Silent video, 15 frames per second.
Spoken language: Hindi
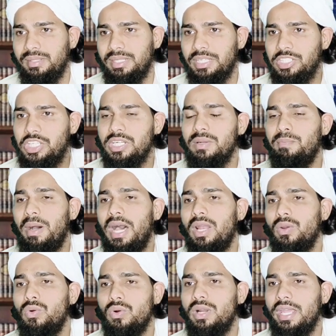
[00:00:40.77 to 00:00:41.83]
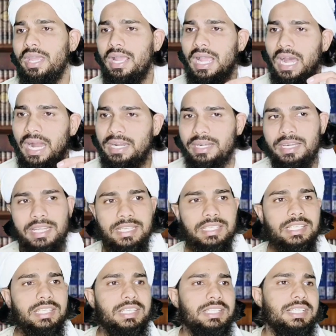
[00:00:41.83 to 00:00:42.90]
कि जिन बालों के काटने
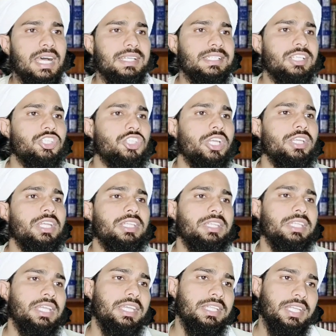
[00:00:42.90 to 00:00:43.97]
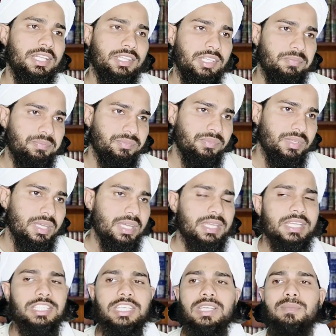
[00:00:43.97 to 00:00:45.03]
की इजाज़त शरीयत नहीं देती
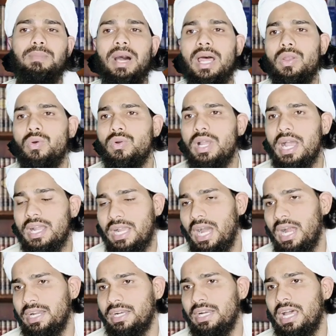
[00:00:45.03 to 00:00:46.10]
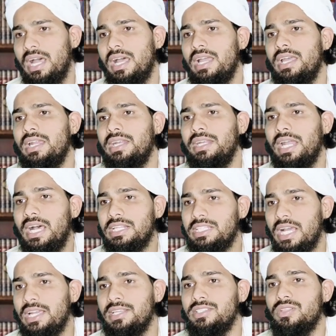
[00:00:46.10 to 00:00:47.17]
कि जिन बालों का काटना
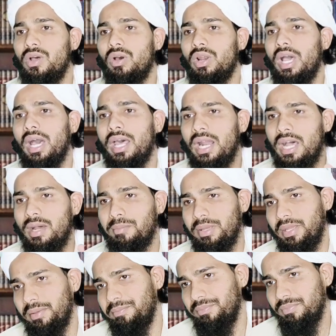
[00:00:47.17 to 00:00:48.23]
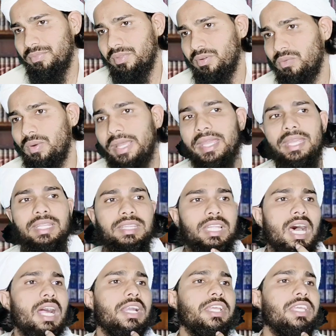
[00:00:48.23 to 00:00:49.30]
नाजायज़ और हराम है वह है
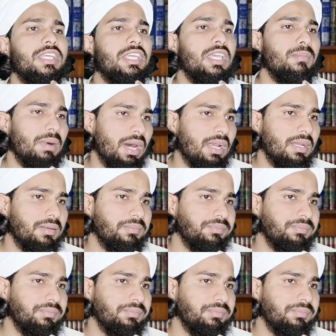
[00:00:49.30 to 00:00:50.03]
दाढ़ी के बाल